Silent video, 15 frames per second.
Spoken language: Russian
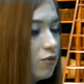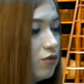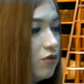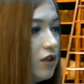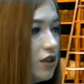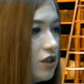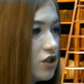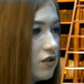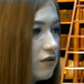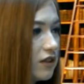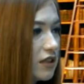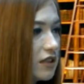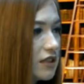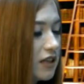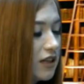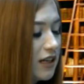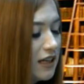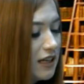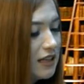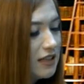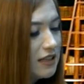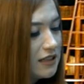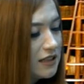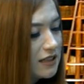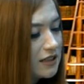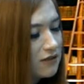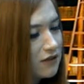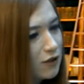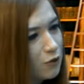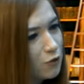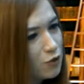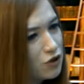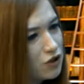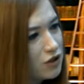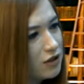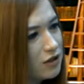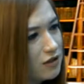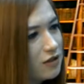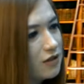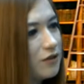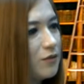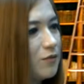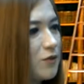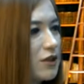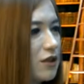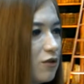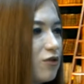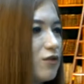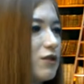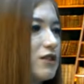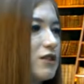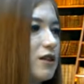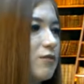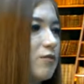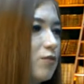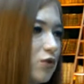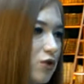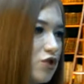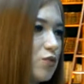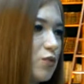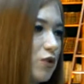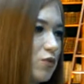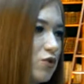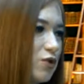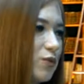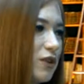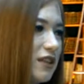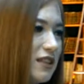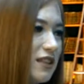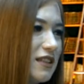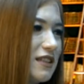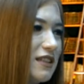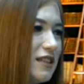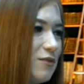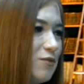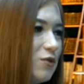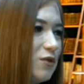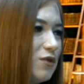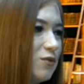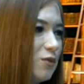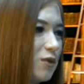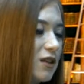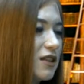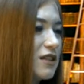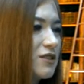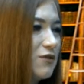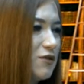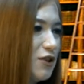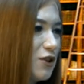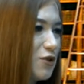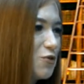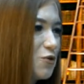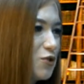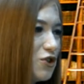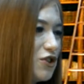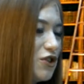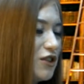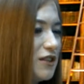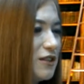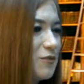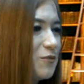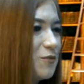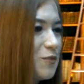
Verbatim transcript: увеличивается, естественно, очередь э, становится больше, потому что многодетные семьи идут у нас вне очереди.